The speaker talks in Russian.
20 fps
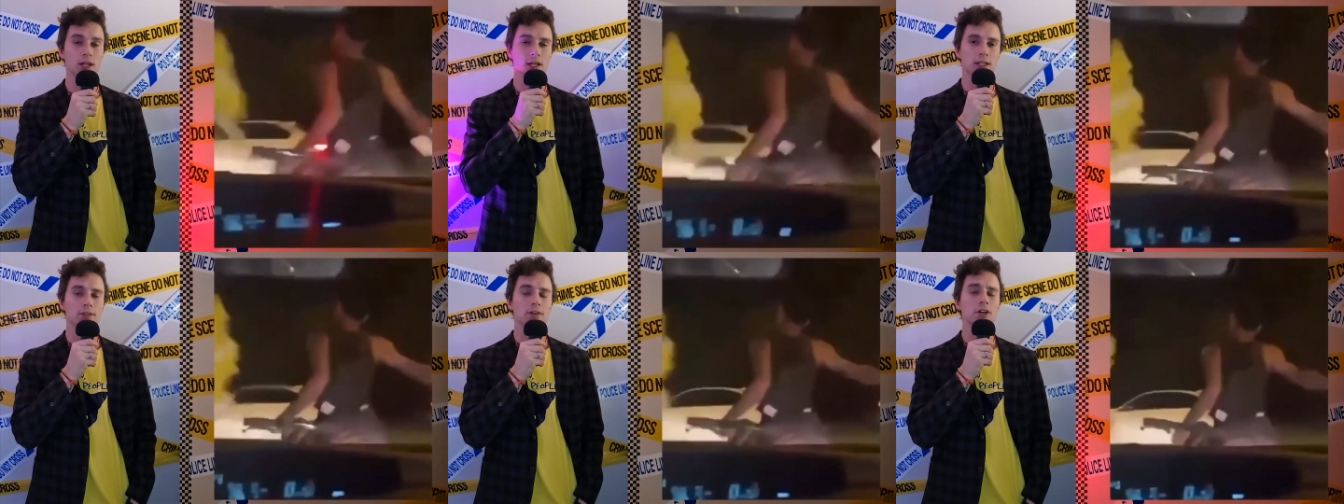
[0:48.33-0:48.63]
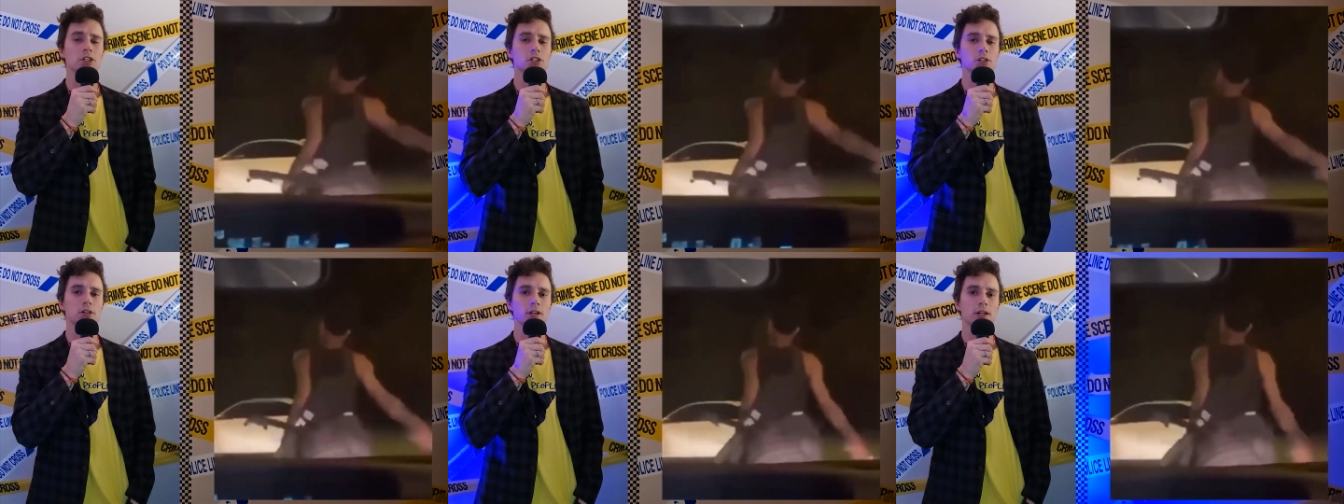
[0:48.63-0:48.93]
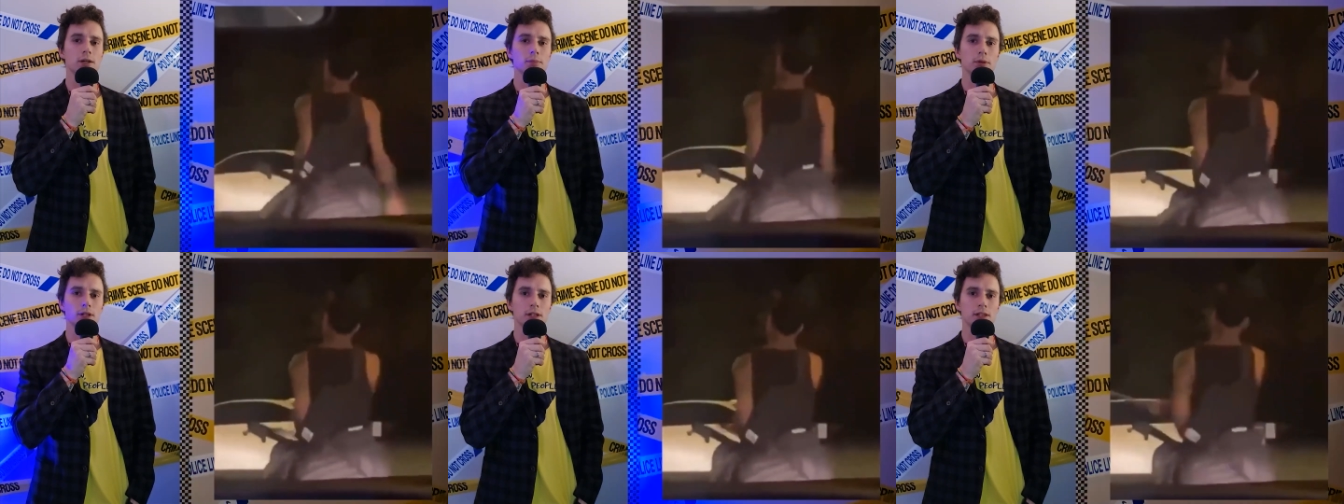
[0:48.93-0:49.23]
Два
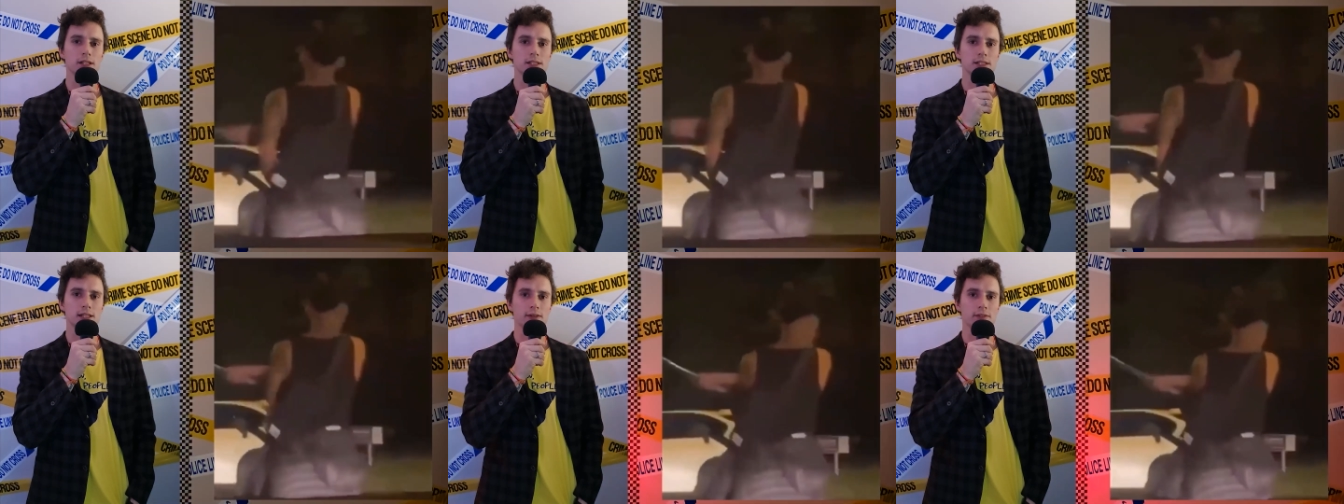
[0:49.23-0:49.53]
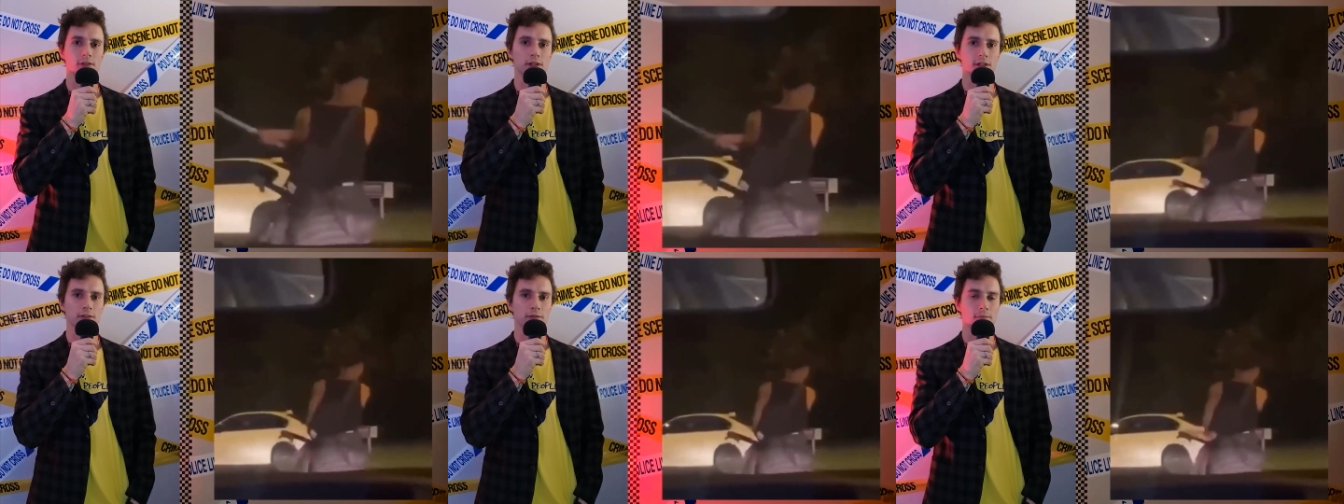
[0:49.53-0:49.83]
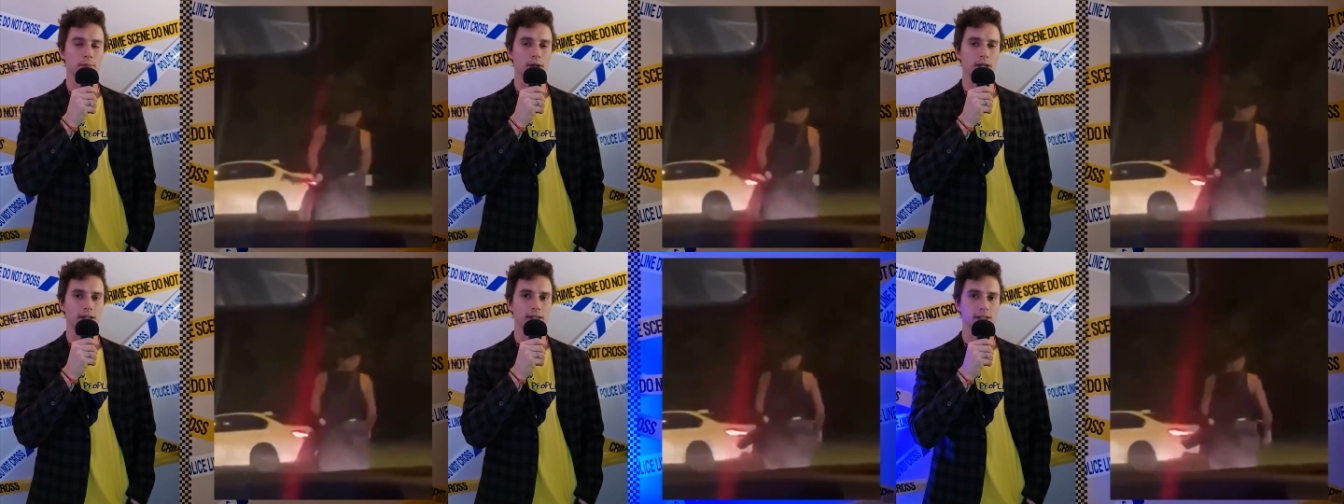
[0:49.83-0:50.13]
человека были доставлены в
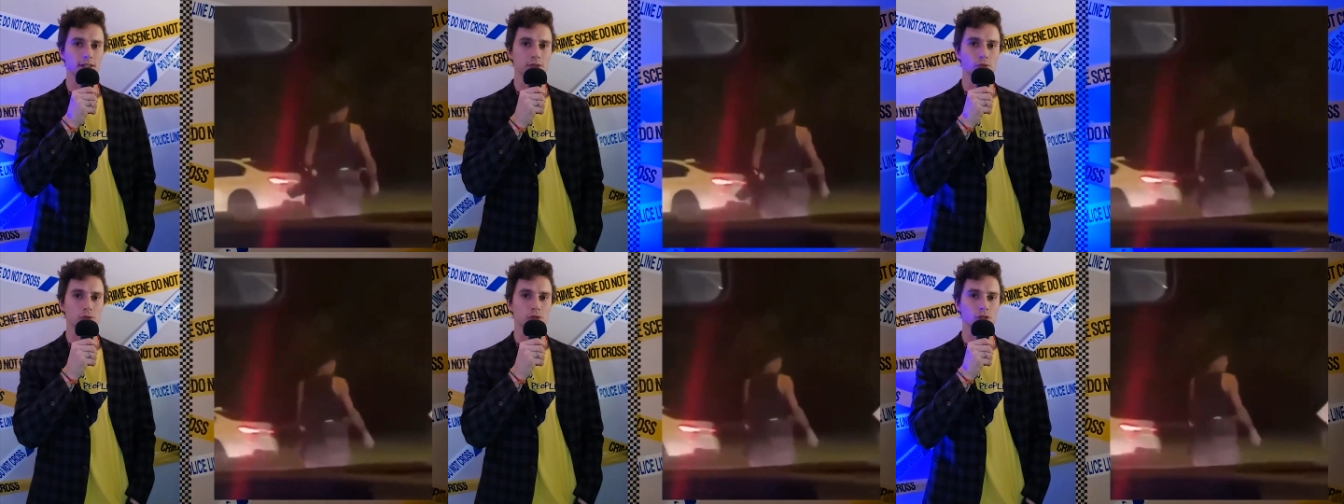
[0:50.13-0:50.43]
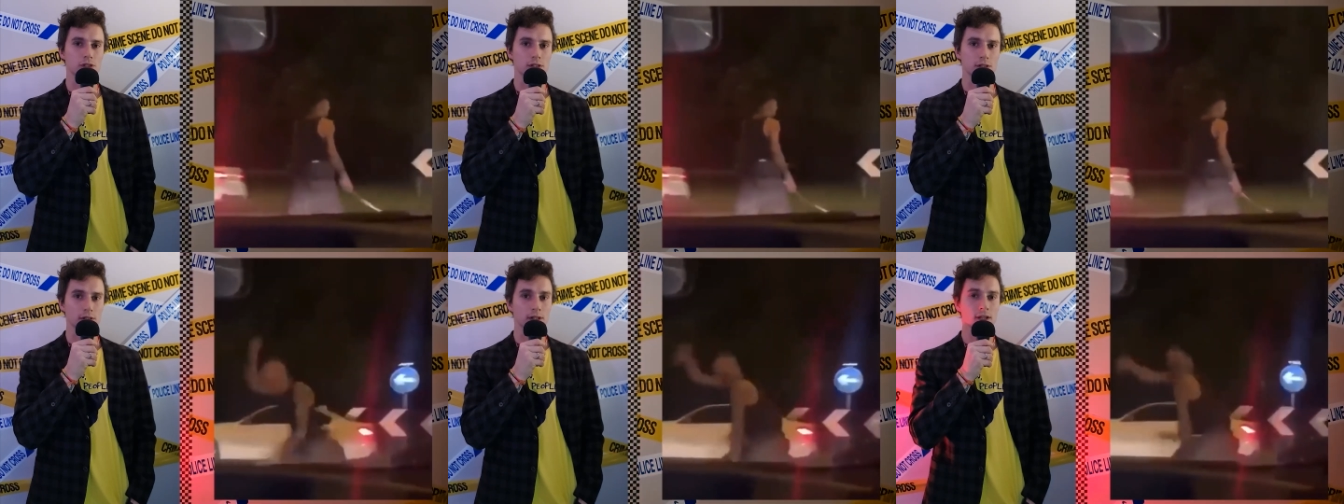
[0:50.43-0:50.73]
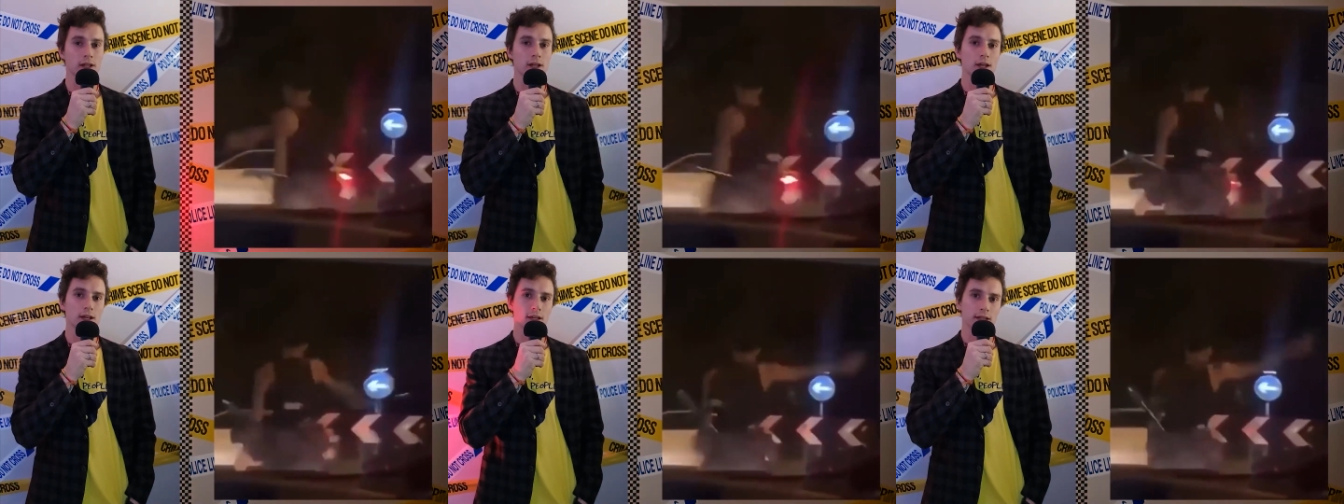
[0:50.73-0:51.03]
больницу с
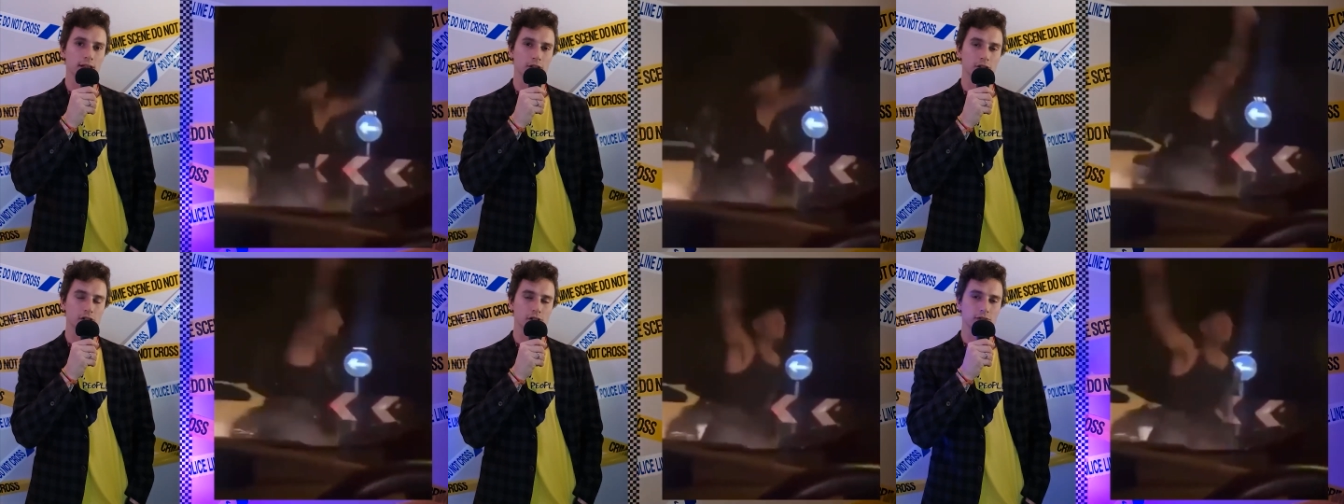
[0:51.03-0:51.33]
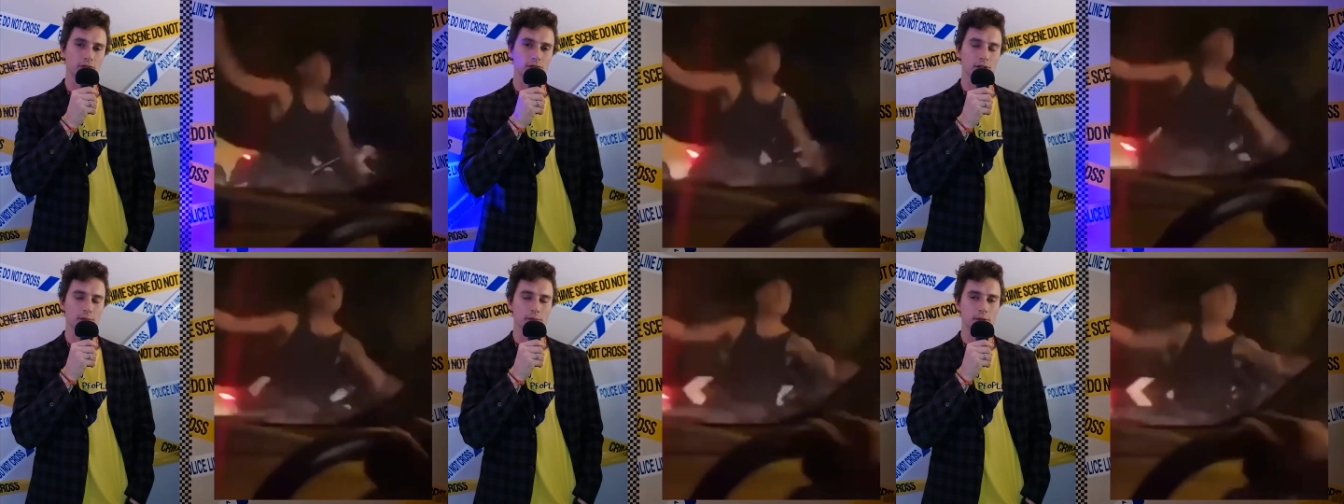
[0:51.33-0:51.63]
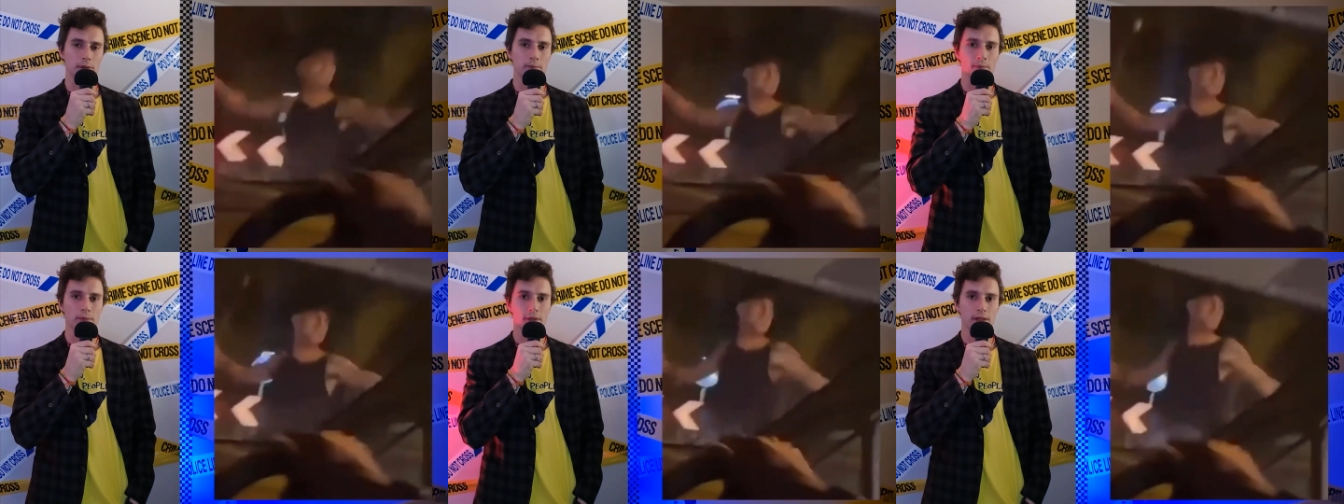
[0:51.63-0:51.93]

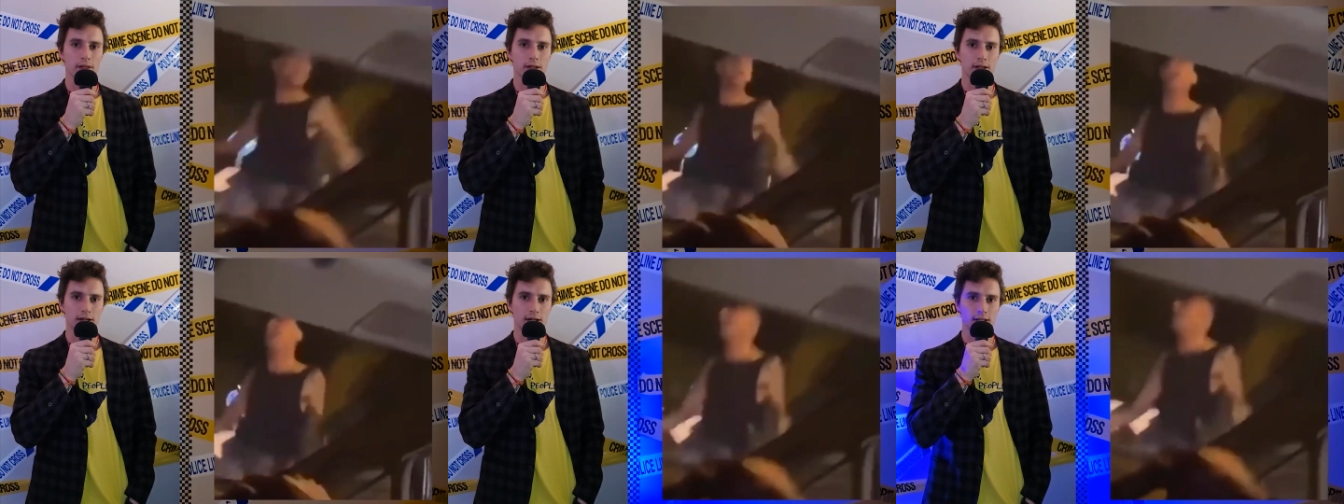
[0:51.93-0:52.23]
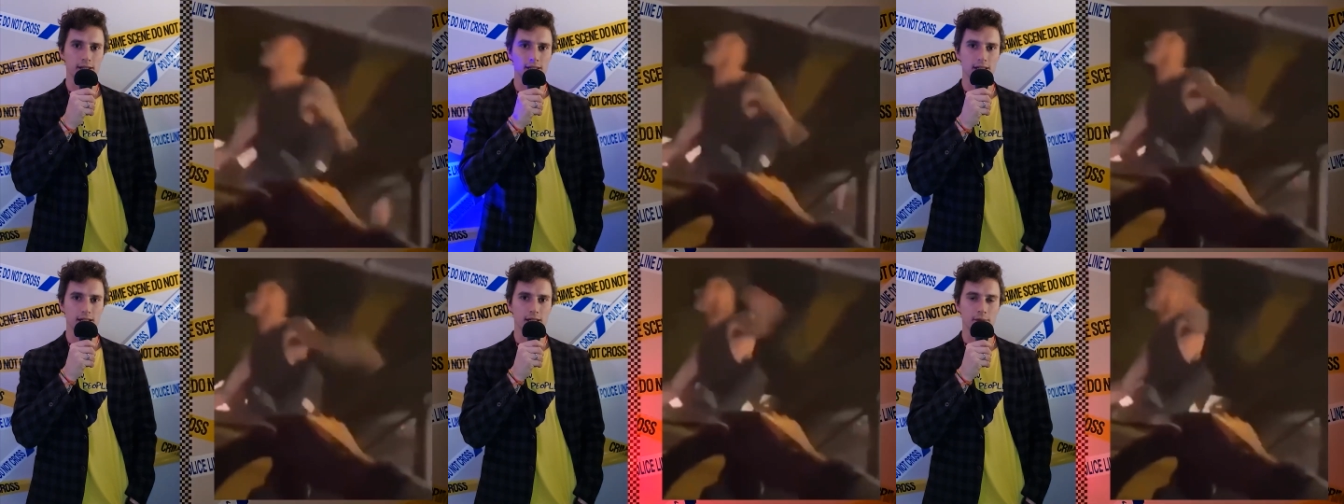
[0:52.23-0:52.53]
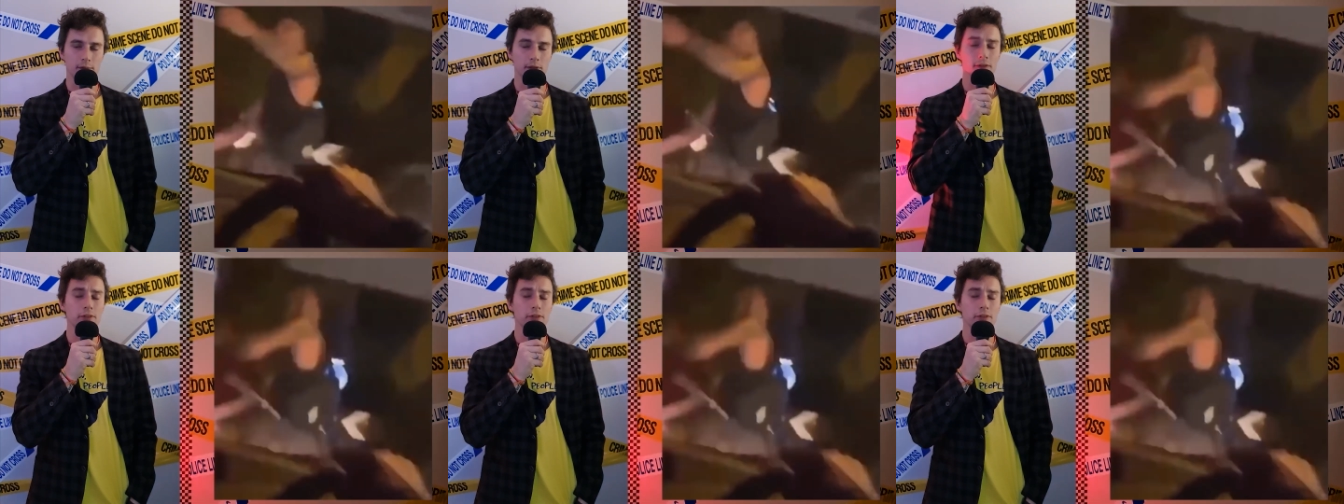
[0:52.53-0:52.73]
ножевыми ранениями.